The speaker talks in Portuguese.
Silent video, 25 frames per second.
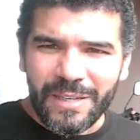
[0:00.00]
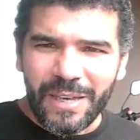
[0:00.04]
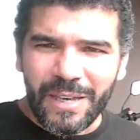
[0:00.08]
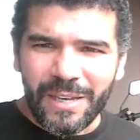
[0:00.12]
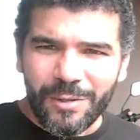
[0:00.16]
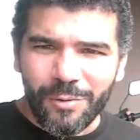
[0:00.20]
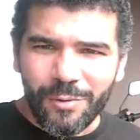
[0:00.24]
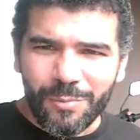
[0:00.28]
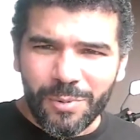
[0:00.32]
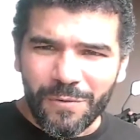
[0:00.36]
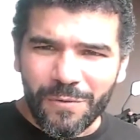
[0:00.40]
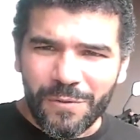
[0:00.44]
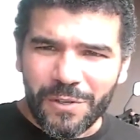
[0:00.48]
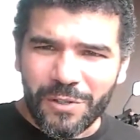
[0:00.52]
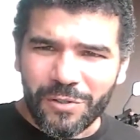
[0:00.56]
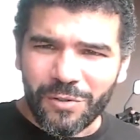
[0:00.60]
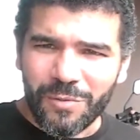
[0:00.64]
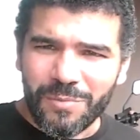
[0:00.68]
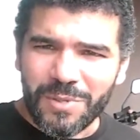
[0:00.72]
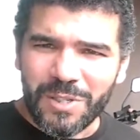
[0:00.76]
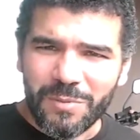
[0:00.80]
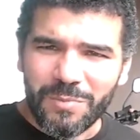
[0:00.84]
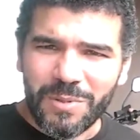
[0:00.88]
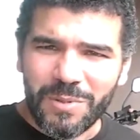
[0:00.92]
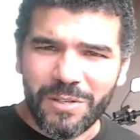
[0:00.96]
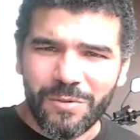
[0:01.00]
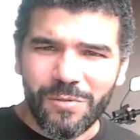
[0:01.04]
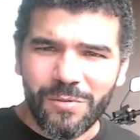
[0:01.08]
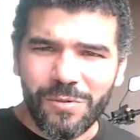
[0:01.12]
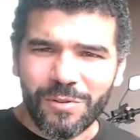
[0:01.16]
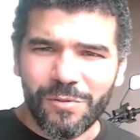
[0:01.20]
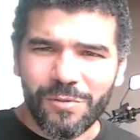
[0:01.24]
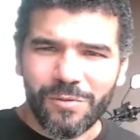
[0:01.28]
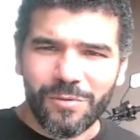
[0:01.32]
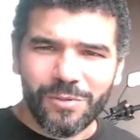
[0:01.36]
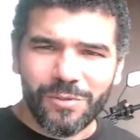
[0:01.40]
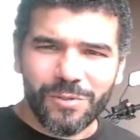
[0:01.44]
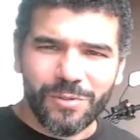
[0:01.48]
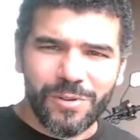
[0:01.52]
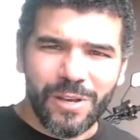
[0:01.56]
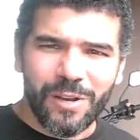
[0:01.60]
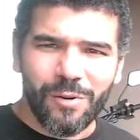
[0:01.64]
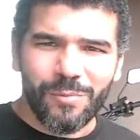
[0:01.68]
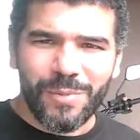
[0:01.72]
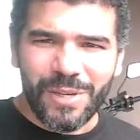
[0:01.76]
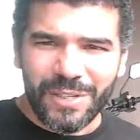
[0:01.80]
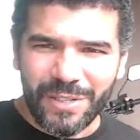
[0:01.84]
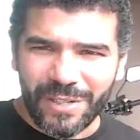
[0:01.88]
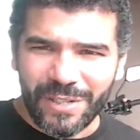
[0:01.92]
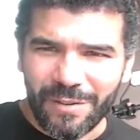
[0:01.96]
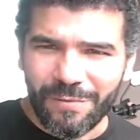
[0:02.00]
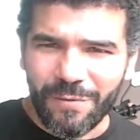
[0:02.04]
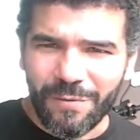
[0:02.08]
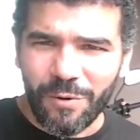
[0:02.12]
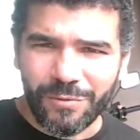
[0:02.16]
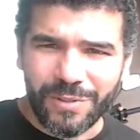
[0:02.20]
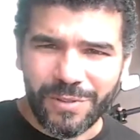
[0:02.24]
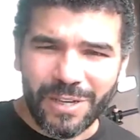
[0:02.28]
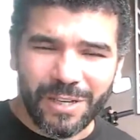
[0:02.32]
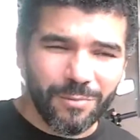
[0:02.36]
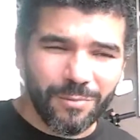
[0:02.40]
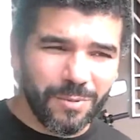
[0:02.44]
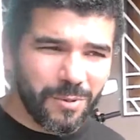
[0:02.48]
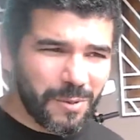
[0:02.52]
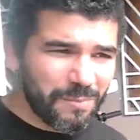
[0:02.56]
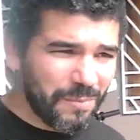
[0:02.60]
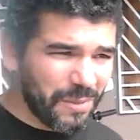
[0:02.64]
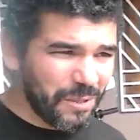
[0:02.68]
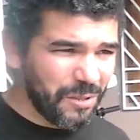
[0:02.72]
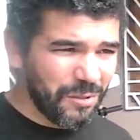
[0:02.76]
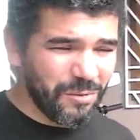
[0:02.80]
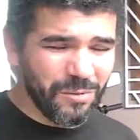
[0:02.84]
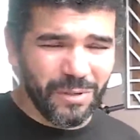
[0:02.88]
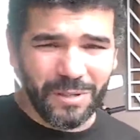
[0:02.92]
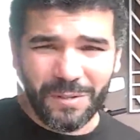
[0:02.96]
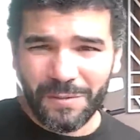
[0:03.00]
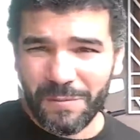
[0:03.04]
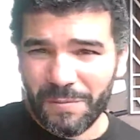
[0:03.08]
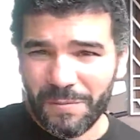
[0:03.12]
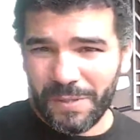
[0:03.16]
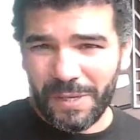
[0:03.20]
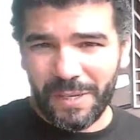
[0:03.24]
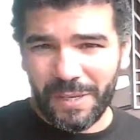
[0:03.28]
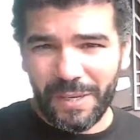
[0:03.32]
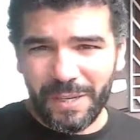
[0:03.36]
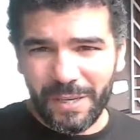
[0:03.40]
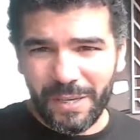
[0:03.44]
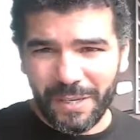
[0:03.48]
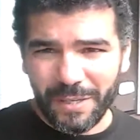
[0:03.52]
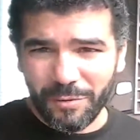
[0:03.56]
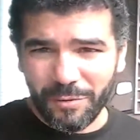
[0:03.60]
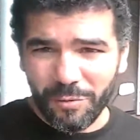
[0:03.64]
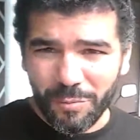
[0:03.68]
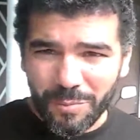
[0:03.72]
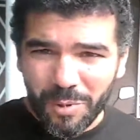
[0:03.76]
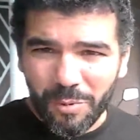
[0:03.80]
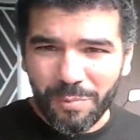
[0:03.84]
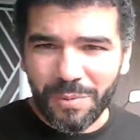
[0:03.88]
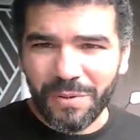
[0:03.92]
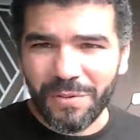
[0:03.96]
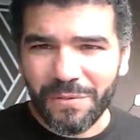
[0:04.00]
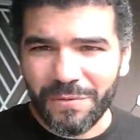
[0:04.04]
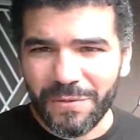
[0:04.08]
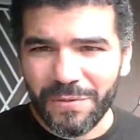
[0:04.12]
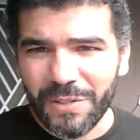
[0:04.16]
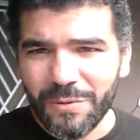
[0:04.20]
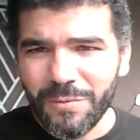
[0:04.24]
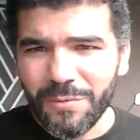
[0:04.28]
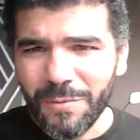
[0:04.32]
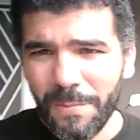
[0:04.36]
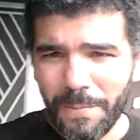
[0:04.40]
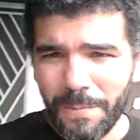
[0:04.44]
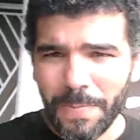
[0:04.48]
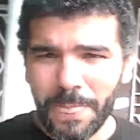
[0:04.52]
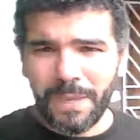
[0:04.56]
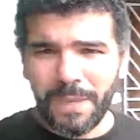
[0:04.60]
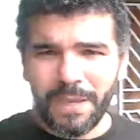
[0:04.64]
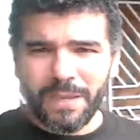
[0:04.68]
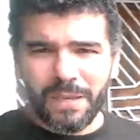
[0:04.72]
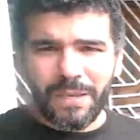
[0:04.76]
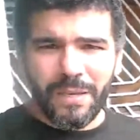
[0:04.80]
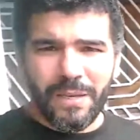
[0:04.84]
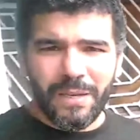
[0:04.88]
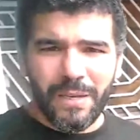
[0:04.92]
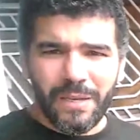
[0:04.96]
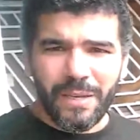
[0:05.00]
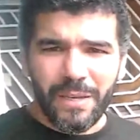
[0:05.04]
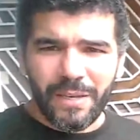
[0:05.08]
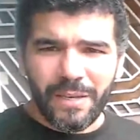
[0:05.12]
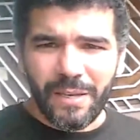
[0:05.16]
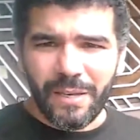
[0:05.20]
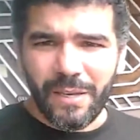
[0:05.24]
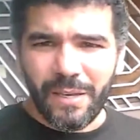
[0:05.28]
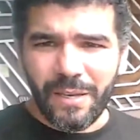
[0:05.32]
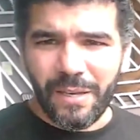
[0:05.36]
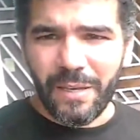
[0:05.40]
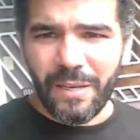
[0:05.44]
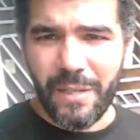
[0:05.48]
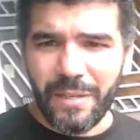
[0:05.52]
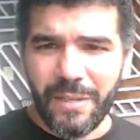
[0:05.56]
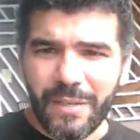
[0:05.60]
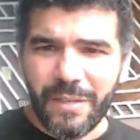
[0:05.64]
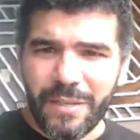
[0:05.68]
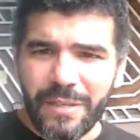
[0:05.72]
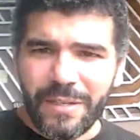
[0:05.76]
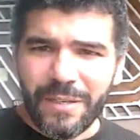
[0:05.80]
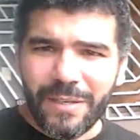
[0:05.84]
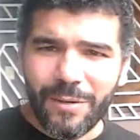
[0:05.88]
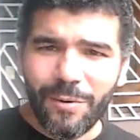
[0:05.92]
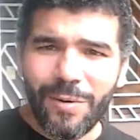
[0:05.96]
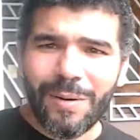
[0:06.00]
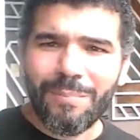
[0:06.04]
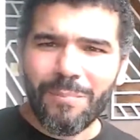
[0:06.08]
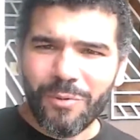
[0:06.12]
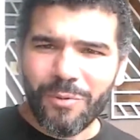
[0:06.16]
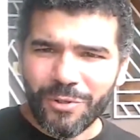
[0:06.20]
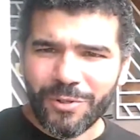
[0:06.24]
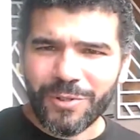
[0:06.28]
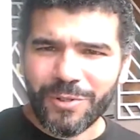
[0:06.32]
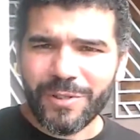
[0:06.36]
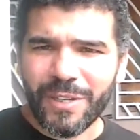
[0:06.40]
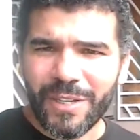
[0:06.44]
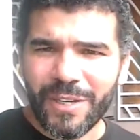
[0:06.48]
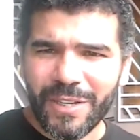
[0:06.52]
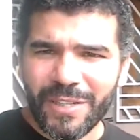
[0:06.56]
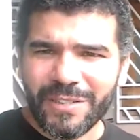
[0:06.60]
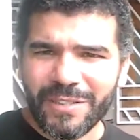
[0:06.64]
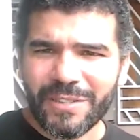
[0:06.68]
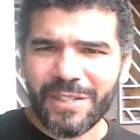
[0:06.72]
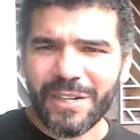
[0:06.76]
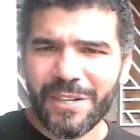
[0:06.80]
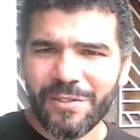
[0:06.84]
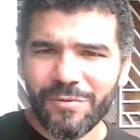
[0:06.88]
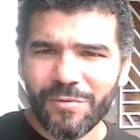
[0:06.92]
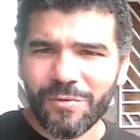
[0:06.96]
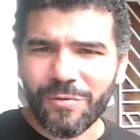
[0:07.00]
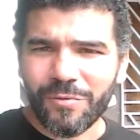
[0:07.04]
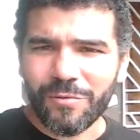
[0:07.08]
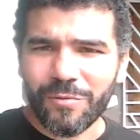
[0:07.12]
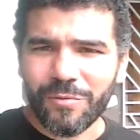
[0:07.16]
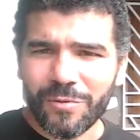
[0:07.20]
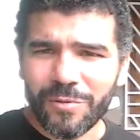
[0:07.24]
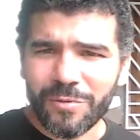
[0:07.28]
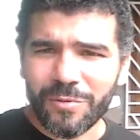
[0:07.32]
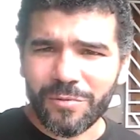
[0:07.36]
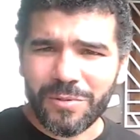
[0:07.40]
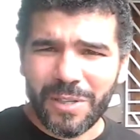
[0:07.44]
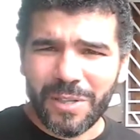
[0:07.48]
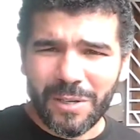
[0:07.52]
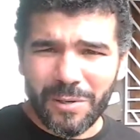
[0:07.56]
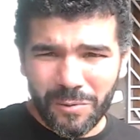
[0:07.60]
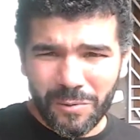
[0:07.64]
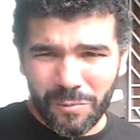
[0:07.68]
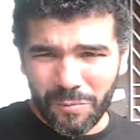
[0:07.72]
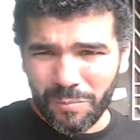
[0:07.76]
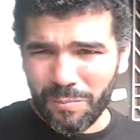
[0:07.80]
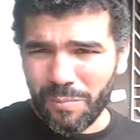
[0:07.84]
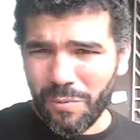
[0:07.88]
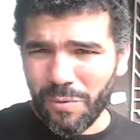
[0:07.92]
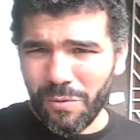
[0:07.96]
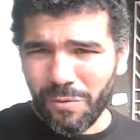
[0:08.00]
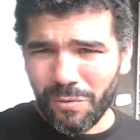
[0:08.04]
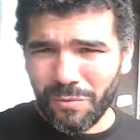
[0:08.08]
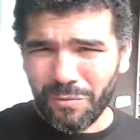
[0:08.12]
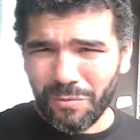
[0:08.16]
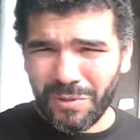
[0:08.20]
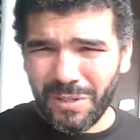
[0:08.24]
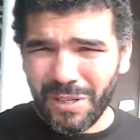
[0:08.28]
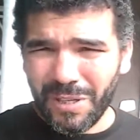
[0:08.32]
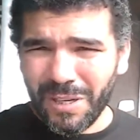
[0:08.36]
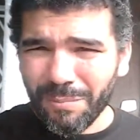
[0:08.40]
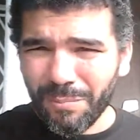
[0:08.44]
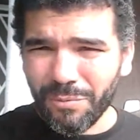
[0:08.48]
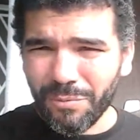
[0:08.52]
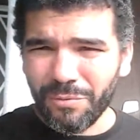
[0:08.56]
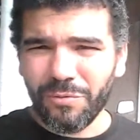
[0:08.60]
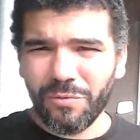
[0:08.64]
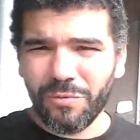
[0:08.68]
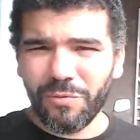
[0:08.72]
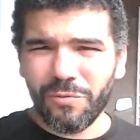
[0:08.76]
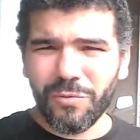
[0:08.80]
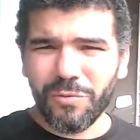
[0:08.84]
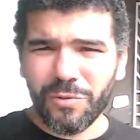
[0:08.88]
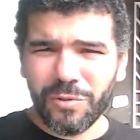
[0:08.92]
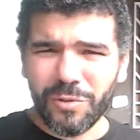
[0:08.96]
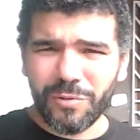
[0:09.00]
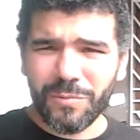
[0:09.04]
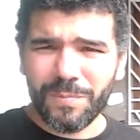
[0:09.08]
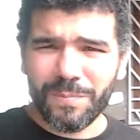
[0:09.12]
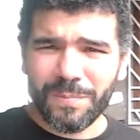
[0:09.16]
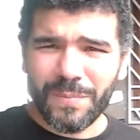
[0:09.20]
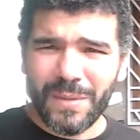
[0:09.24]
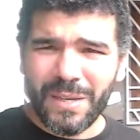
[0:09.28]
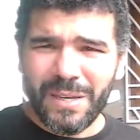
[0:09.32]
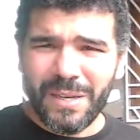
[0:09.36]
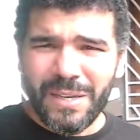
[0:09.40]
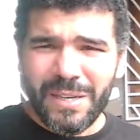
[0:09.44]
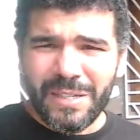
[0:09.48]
E aí o professor me explicou que o curso realmente era voltado para a pessoa é, do meu perfil, é, e eu apostei, entrei no curso, tenho pouco tempo no curso.